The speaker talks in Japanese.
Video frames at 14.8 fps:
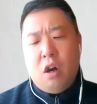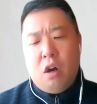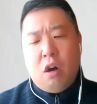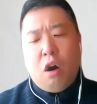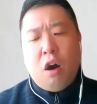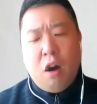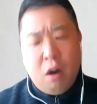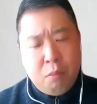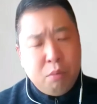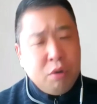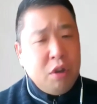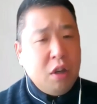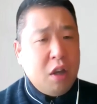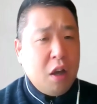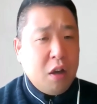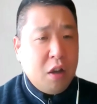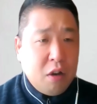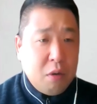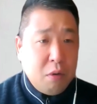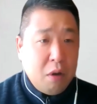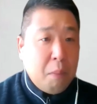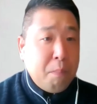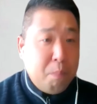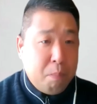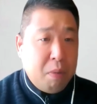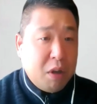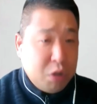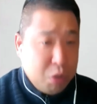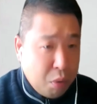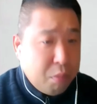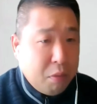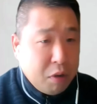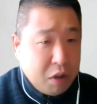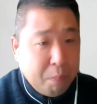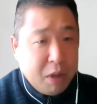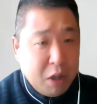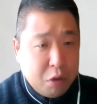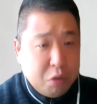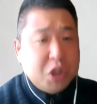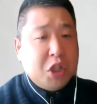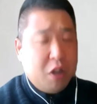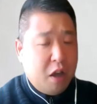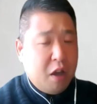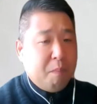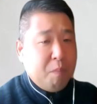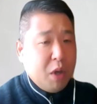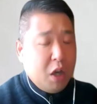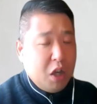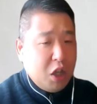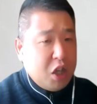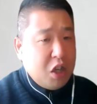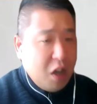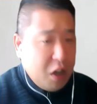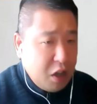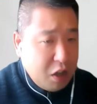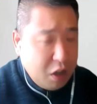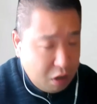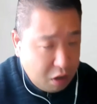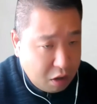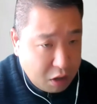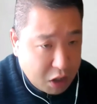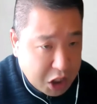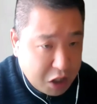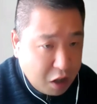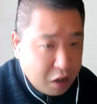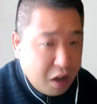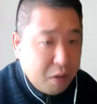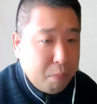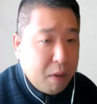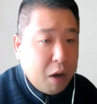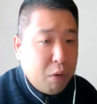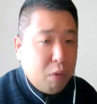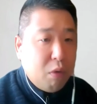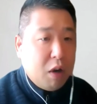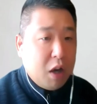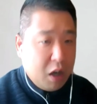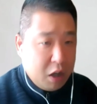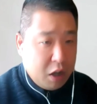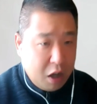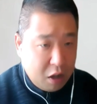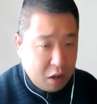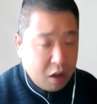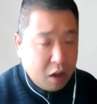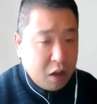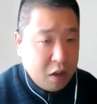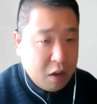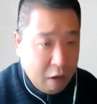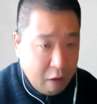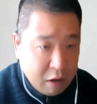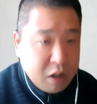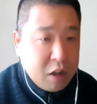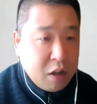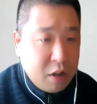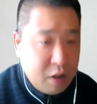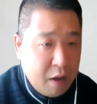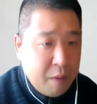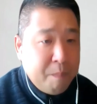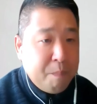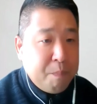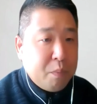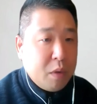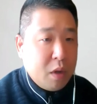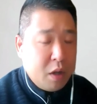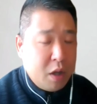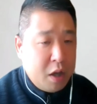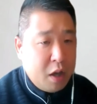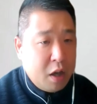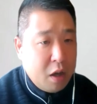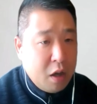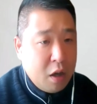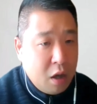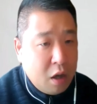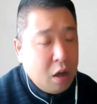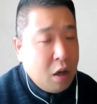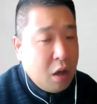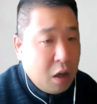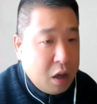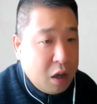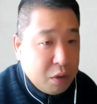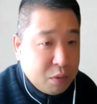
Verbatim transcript: 青森県、いや、それもまたびっくりして、いきなり知らない番号から携帯にかかってきて、で、あの、